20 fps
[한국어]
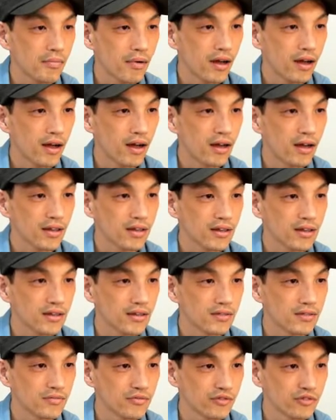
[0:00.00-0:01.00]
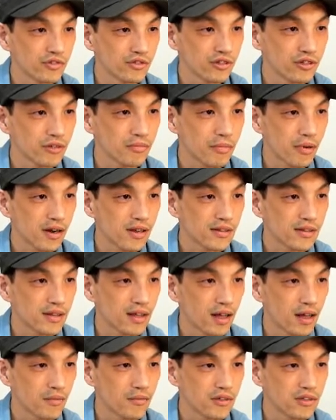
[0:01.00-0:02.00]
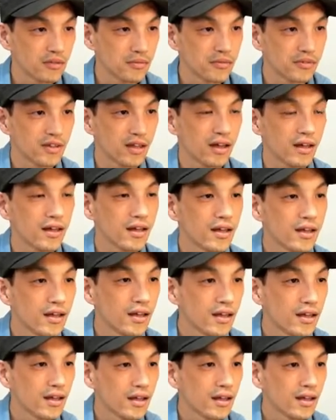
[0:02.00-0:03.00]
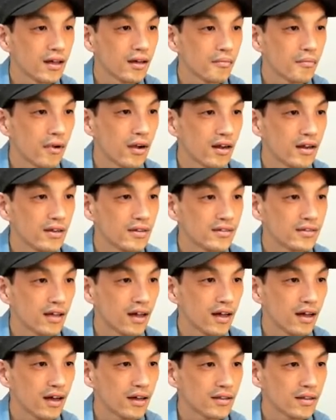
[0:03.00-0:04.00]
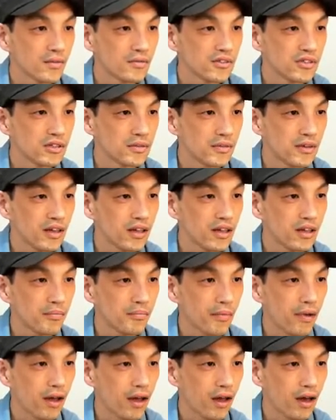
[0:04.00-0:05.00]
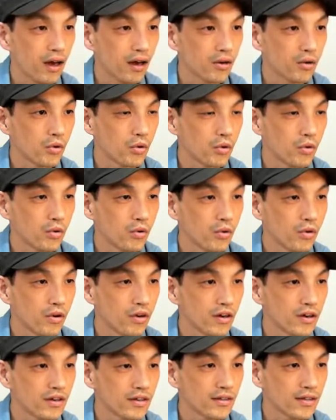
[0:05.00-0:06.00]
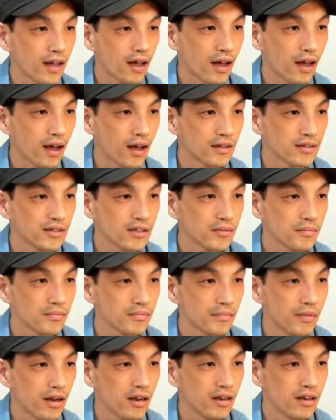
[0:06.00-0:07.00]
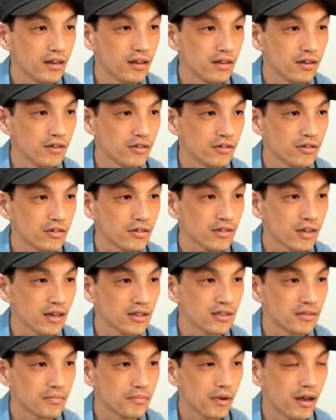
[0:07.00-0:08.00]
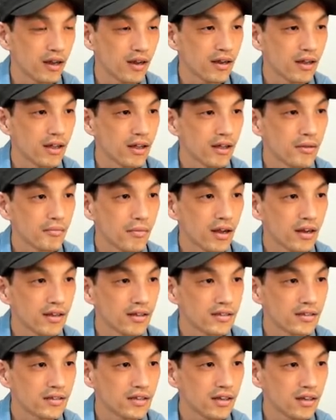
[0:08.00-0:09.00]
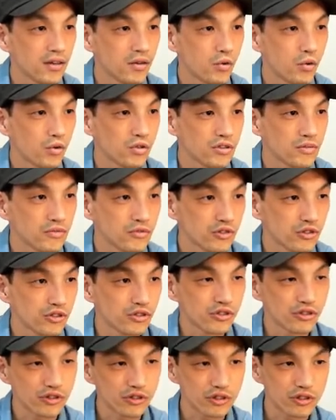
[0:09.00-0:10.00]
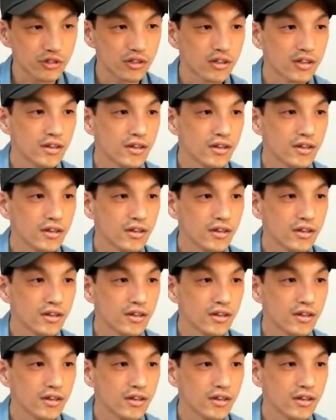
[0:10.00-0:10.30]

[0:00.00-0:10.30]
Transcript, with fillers: 8, 2, 16, 8, 3, 24, 8, 4, 32, 8, 5, 40, 8, 6, 48, 8, 7, 56